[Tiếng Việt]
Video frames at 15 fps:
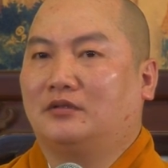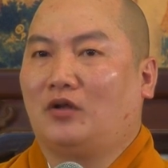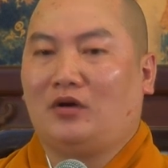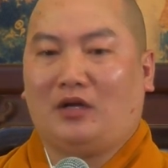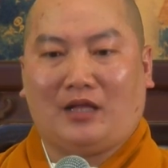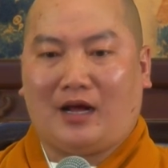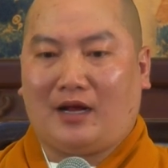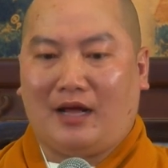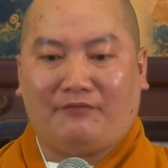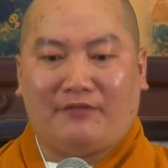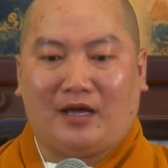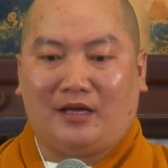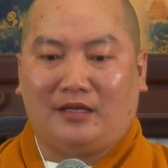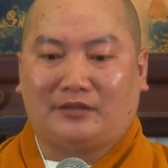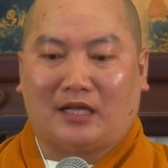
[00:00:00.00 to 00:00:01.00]
Tôi nói thật các
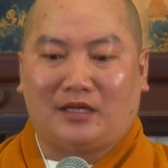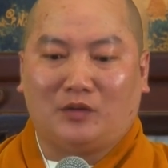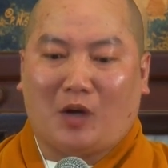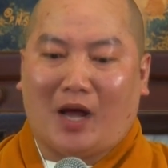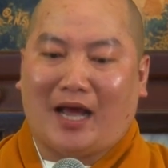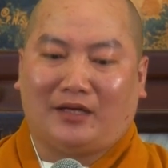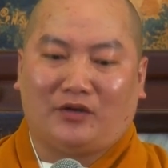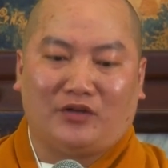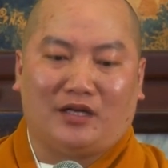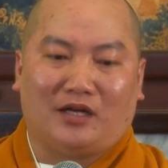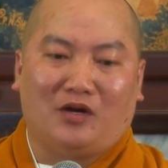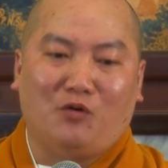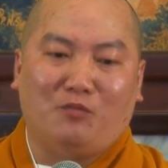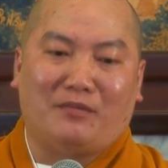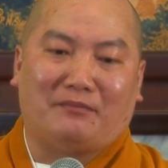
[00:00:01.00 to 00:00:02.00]
vị, thỉnh thoảng có
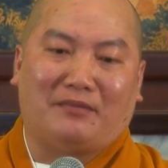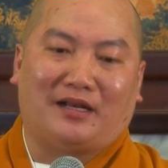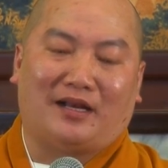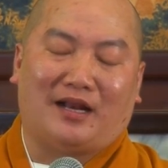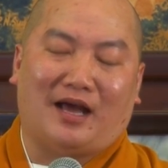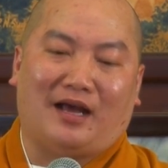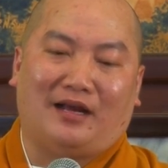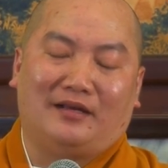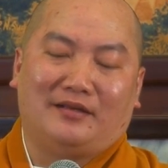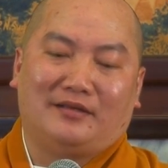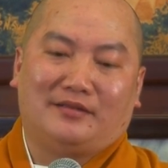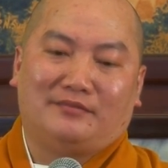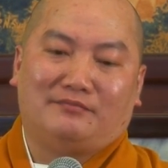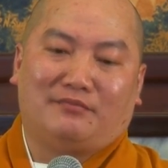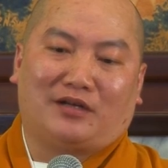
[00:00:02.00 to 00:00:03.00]
những lúc mà mình
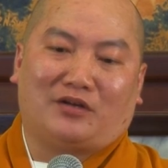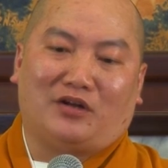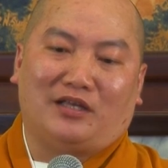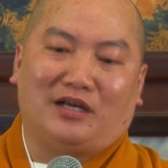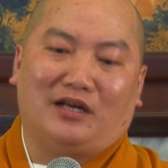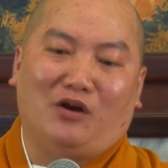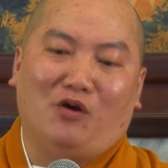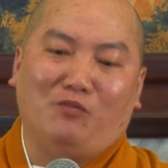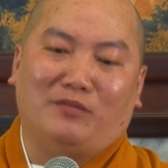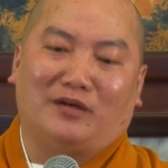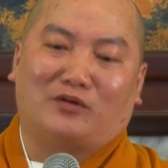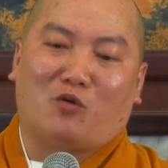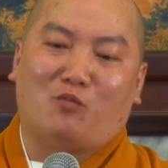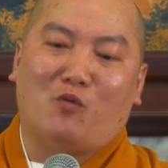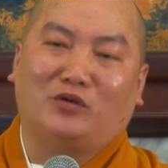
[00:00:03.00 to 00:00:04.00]
mình có những lúc
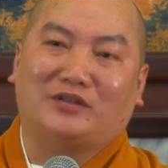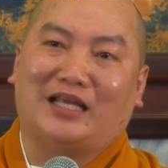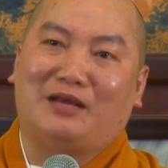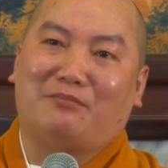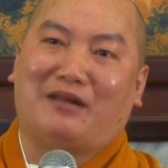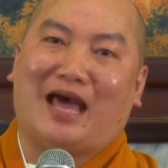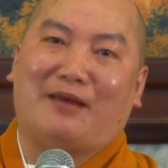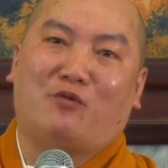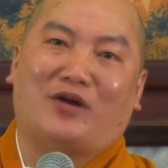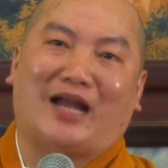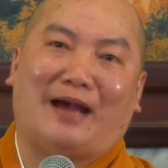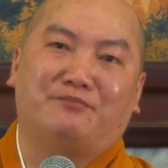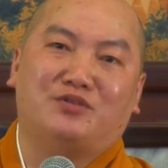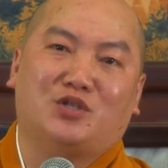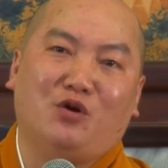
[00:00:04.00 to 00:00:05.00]
mình cũng muốn tìm lại một
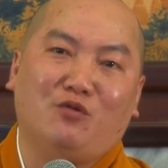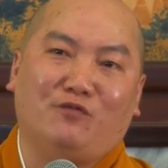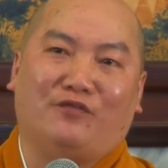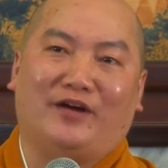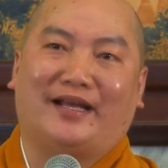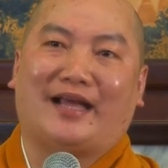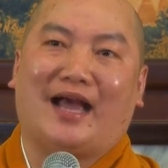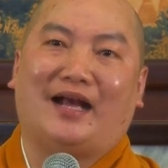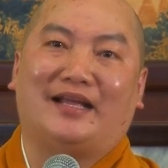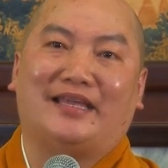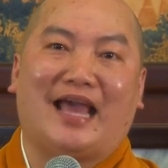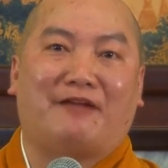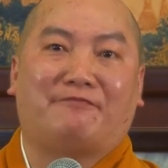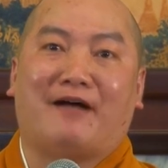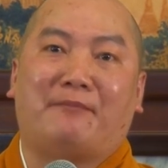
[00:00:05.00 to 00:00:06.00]
cảm xúc về các cái
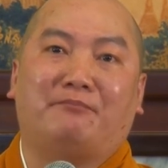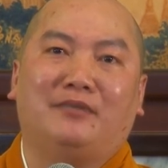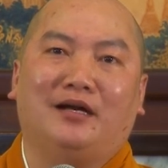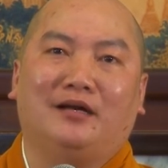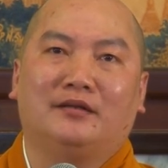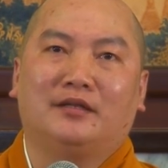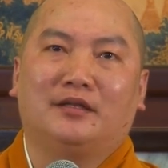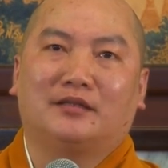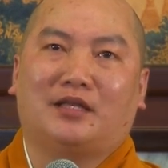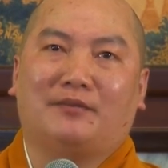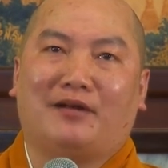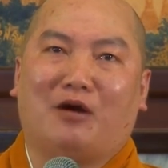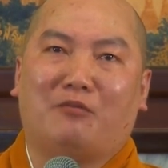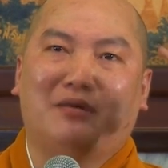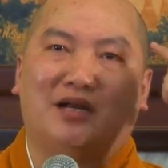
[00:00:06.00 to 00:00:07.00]
nhạc phẩm á, thì
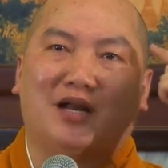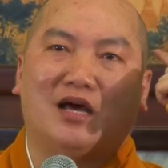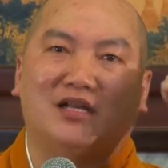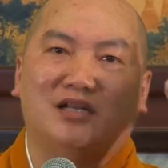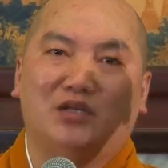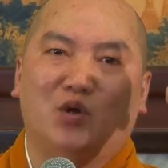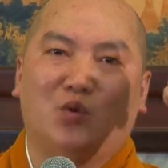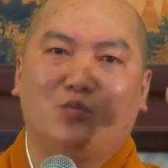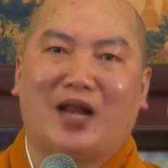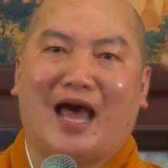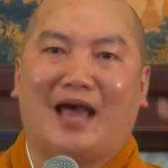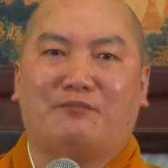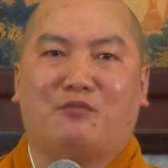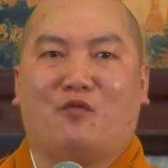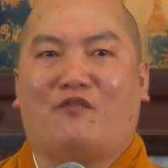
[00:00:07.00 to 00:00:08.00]
bắt đầu mình hình dung
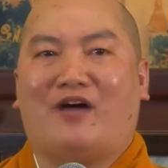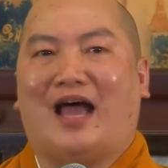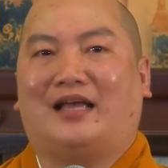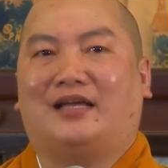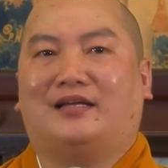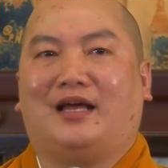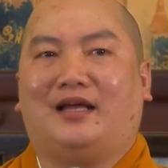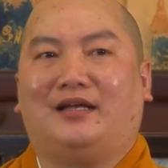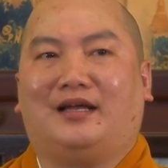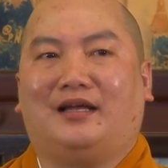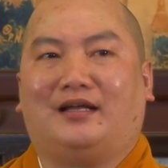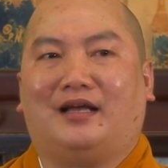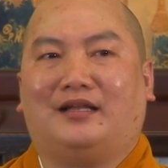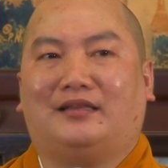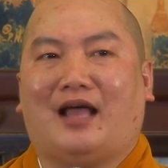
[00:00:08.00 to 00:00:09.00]
lại một vài cái
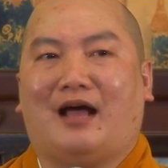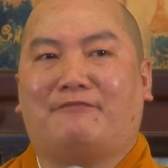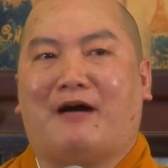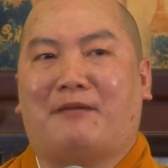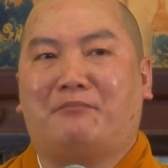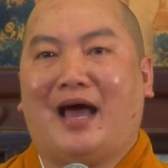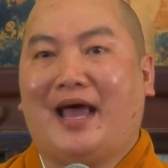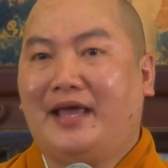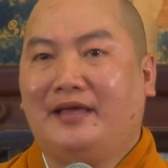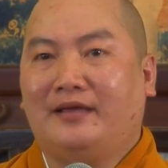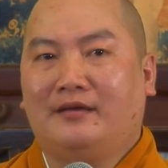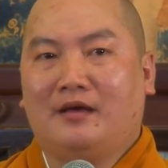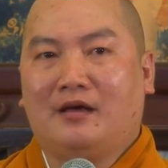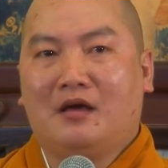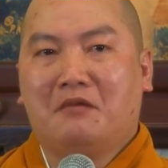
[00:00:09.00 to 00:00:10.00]
cái cái tác phẩm
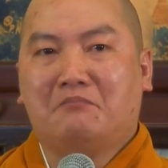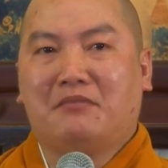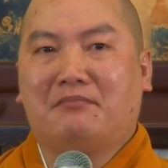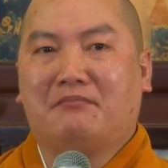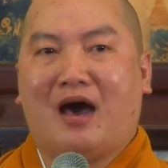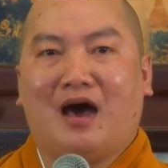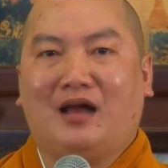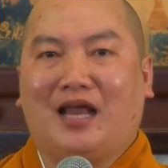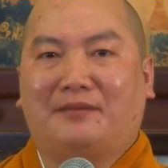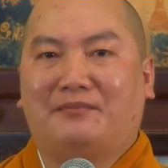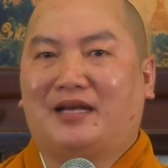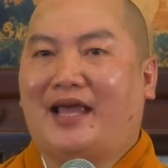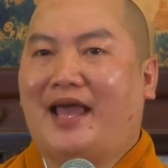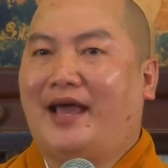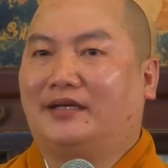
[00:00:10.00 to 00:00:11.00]
hay, mình mở lại
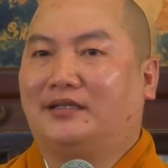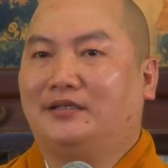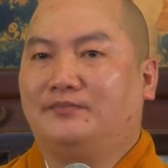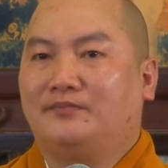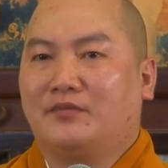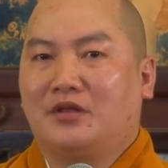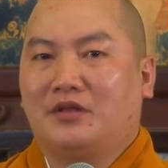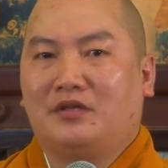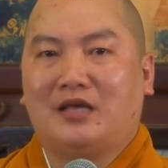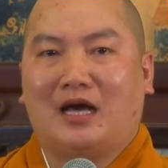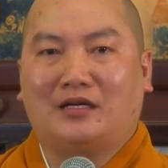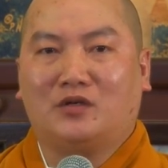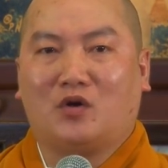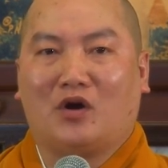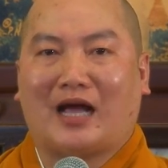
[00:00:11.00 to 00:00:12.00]
mình nghe coi,
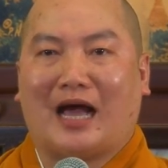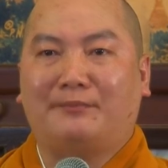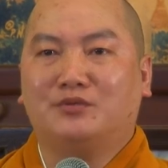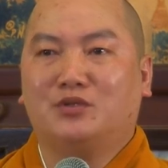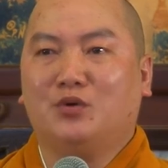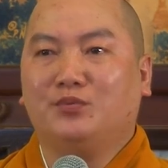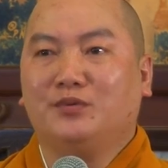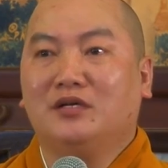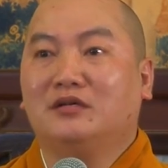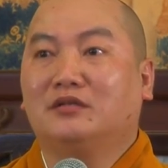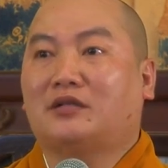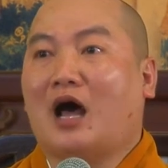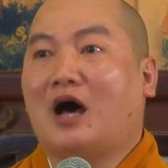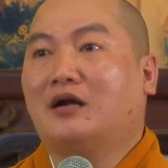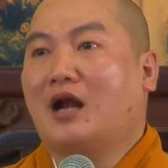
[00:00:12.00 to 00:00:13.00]
vẫn có cảm xúc
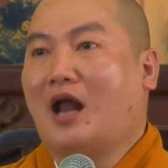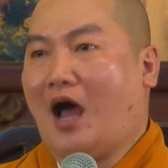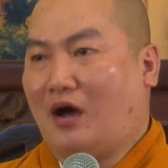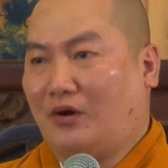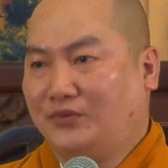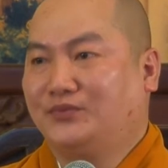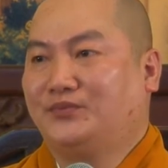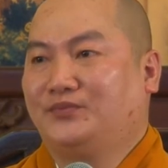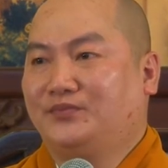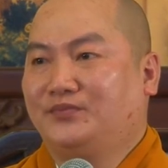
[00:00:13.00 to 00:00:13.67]
như thở nào.